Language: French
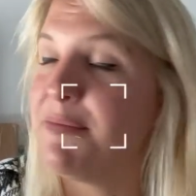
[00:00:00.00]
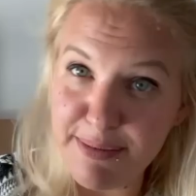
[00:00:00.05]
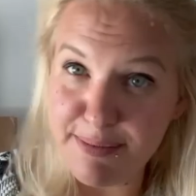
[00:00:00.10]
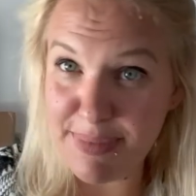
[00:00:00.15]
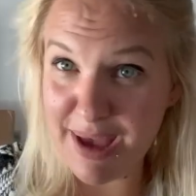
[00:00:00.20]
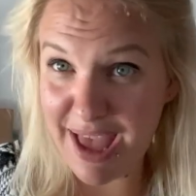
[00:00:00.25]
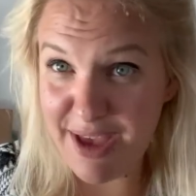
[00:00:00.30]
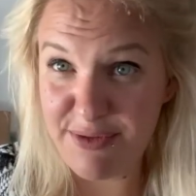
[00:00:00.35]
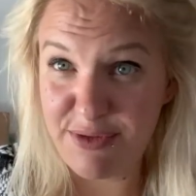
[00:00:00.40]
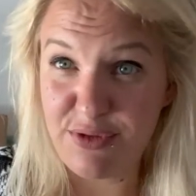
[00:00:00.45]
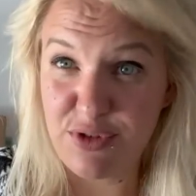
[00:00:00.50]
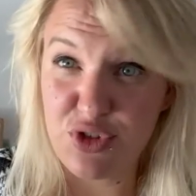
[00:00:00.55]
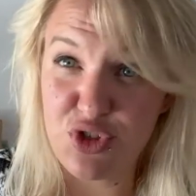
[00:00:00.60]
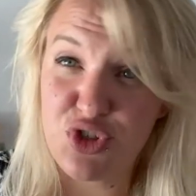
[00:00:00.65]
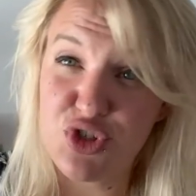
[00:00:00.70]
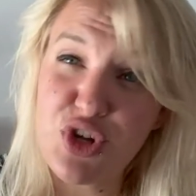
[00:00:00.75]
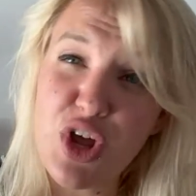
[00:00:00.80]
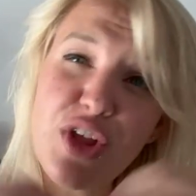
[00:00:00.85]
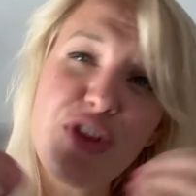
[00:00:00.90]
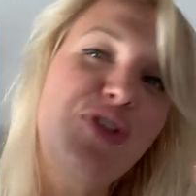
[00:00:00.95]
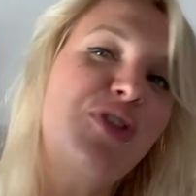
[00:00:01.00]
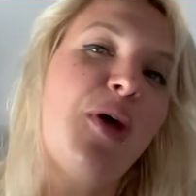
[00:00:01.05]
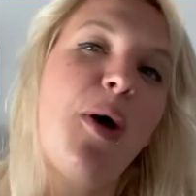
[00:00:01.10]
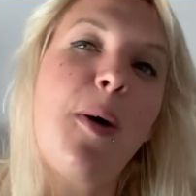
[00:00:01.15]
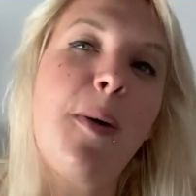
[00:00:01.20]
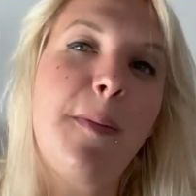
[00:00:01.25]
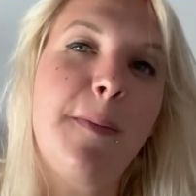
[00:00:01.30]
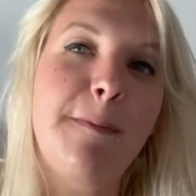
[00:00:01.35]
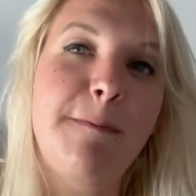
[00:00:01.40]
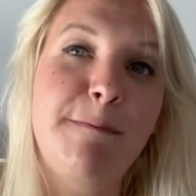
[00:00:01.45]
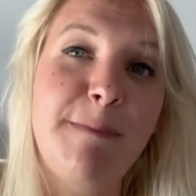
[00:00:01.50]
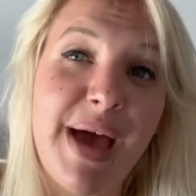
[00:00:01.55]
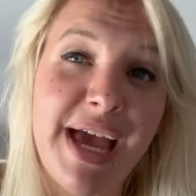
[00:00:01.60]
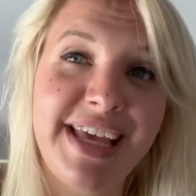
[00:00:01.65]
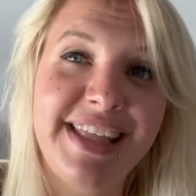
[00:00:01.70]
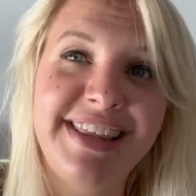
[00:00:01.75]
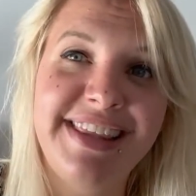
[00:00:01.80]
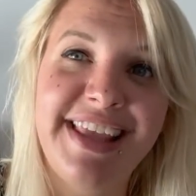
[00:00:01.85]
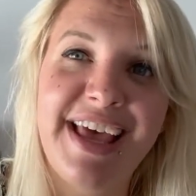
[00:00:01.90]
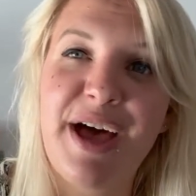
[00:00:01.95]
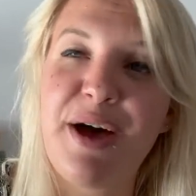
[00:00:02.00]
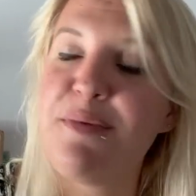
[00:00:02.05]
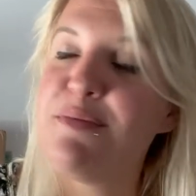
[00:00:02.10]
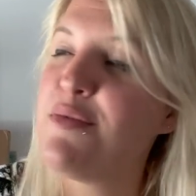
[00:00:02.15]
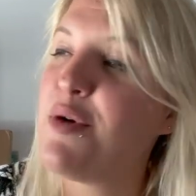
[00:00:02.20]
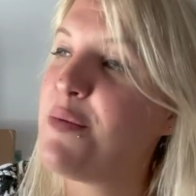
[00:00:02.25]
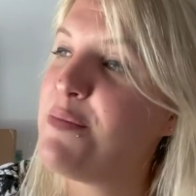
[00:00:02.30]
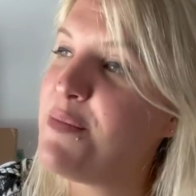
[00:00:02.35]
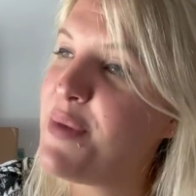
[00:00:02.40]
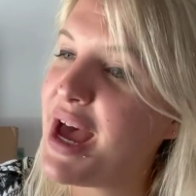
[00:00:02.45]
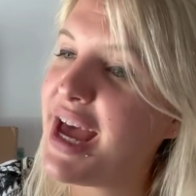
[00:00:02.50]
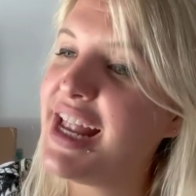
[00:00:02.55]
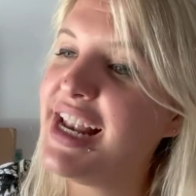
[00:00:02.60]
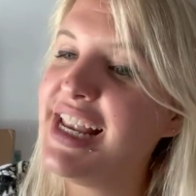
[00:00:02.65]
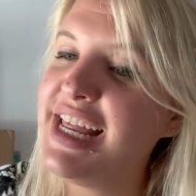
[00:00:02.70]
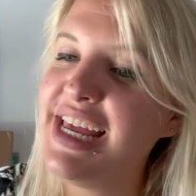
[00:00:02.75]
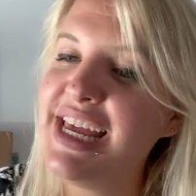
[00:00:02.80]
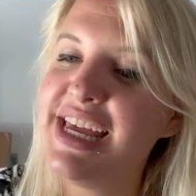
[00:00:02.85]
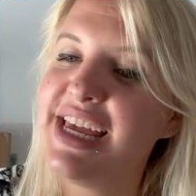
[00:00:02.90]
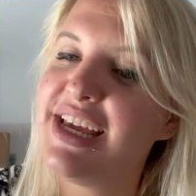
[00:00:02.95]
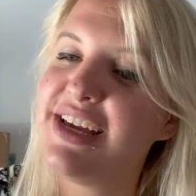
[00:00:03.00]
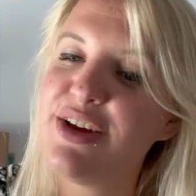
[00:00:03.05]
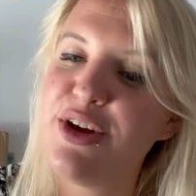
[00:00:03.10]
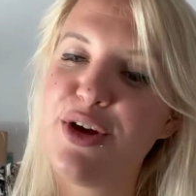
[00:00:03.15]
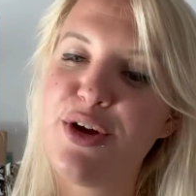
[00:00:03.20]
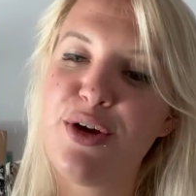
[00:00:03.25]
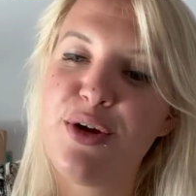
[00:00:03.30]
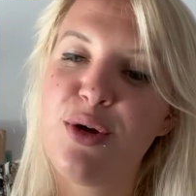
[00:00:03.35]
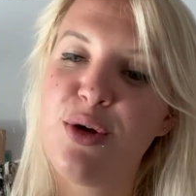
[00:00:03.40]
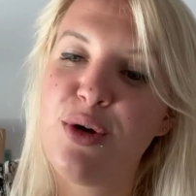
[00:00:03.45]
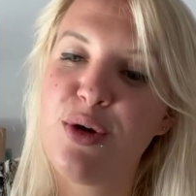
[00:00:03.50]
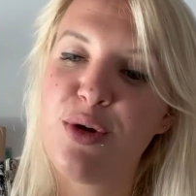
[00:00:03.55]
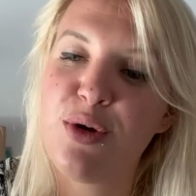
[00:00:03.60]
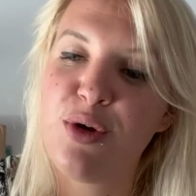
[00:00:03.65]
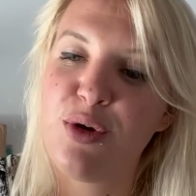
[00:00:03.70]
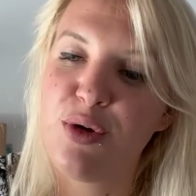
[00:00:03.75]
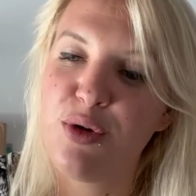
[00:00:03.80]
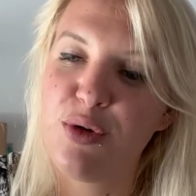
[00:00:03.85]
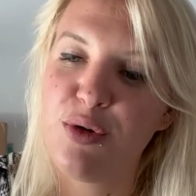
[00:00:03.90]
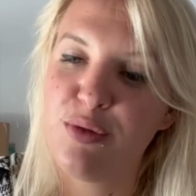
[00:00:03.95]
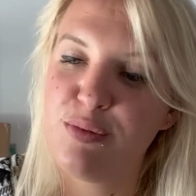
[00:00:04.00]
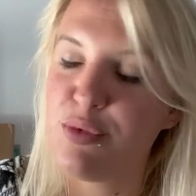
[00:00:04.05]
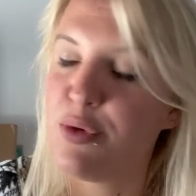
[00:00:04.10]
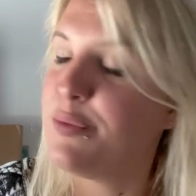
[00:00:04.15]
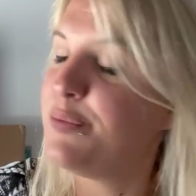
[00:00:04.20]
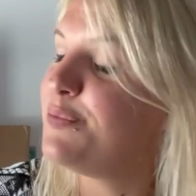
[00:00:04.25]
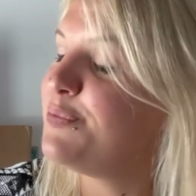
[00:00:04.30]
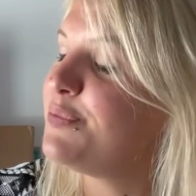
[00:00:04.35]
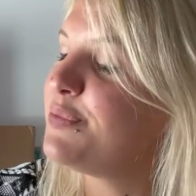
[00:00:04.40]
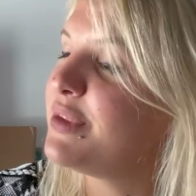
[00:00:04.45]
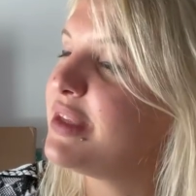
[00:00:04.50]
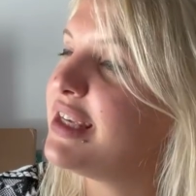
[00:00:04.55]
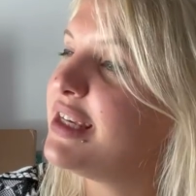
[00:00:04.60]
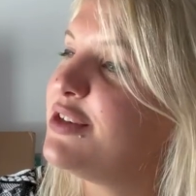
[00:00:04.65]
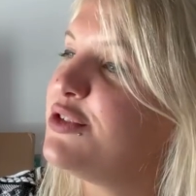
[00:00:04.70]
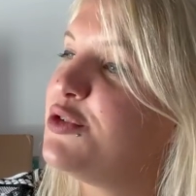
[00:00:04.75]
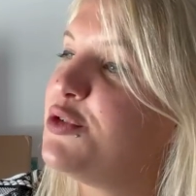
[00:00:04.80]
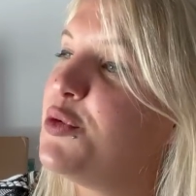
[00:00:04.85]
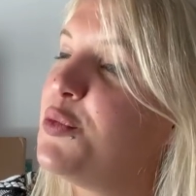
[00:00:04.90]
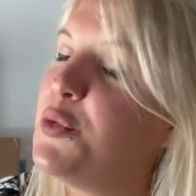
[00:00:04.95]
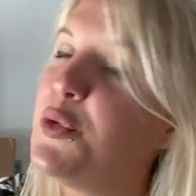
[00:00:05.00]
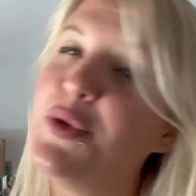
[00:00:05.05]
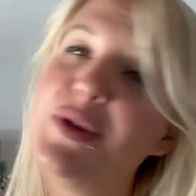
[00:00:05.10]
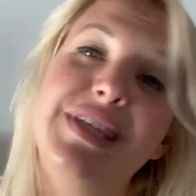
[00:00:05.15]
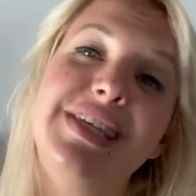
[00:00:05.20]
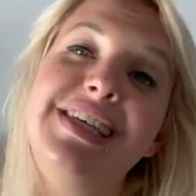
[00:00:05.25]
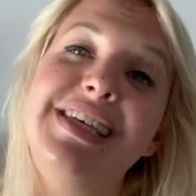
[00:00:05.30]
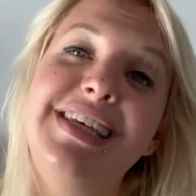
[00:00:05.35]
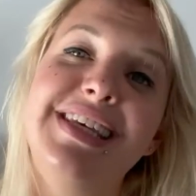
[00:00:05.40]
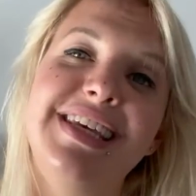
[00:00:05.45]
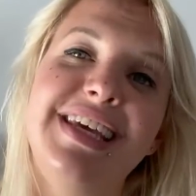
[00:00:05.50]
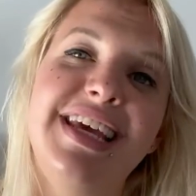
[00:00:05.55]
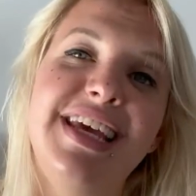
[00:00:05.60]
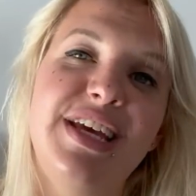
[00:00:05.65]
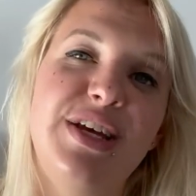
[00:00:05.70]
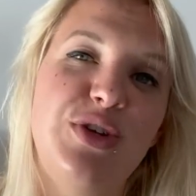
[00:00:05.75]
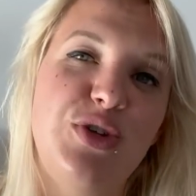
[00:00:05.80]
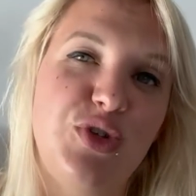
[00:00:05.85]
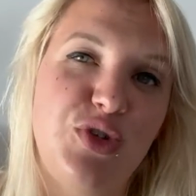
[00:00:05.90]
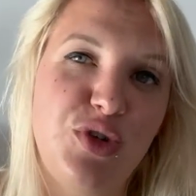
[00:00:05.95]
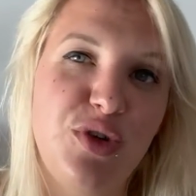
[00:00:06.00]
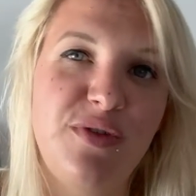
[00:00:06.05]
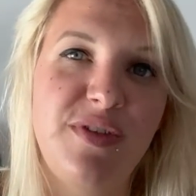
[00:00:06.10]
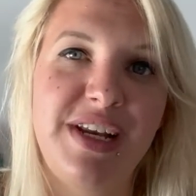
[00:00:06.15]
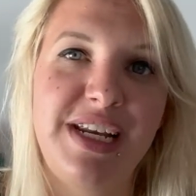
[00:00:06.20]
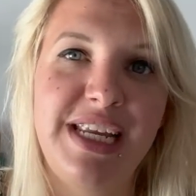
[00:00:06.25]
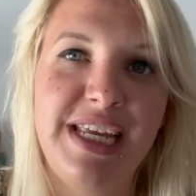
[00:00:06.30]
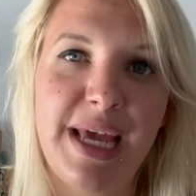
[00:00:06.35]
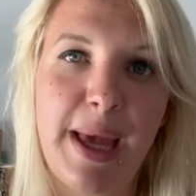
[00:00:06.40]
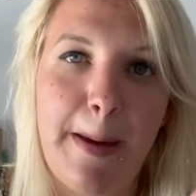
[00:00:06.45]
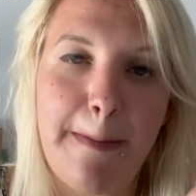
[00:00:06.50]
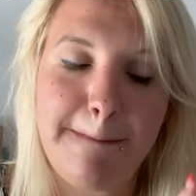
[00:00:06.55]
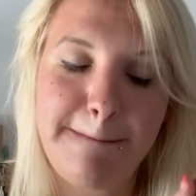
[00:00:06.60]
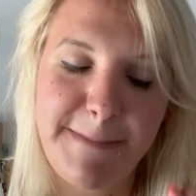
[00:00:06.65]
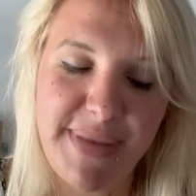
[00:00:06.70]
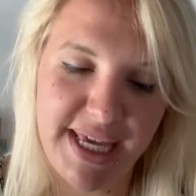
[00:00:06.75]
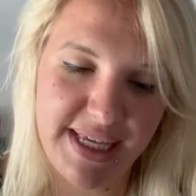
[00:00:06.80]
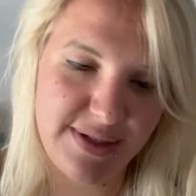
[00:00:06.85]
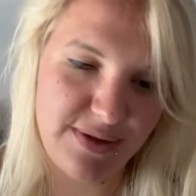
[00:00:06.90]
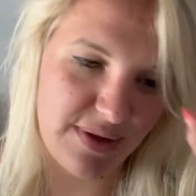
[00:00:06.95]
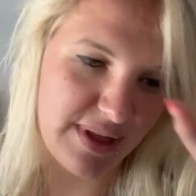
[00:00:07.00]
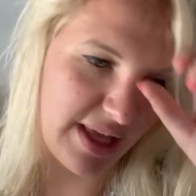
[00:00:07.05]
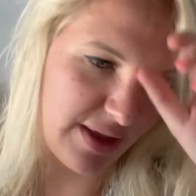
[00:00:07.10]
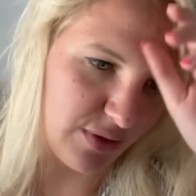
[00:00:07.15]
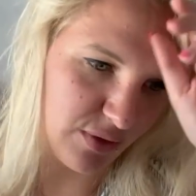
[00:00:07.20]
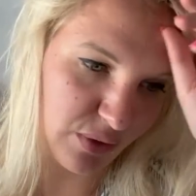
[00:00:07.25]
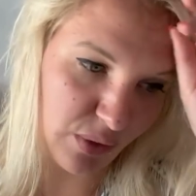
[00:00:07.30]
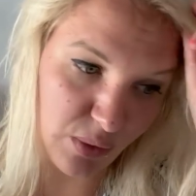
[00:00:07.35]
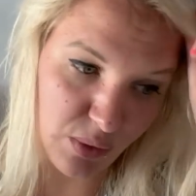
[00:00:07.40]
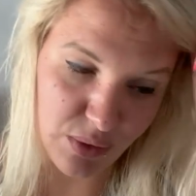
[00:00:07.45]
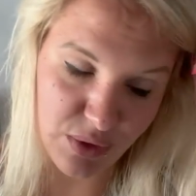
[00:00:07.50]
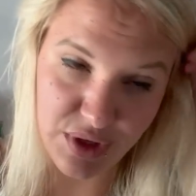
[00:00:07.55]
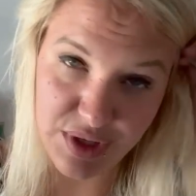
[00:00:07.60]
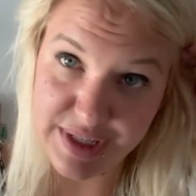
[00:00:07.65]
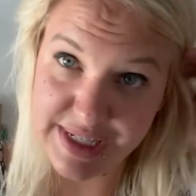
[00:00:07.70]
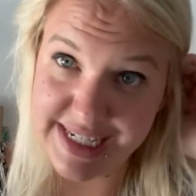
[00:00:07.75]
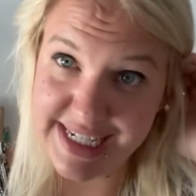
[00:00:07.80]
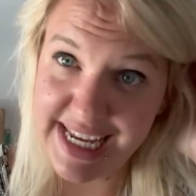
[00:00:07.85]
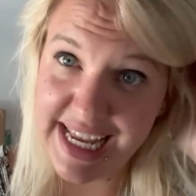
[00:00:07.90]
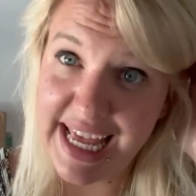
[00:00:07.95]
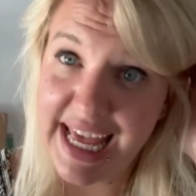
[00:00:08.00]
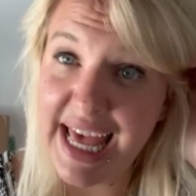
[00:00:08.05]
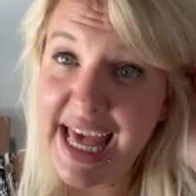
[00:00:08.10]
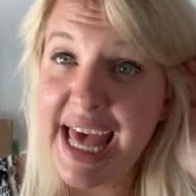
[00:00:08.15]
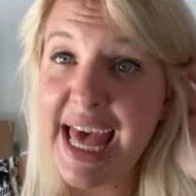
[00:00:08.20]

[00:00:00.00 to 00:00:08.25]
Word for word: Bref, quand j'entends Magda m'en parler, euh, je me dis, je vais lire Persona. Donc j'ai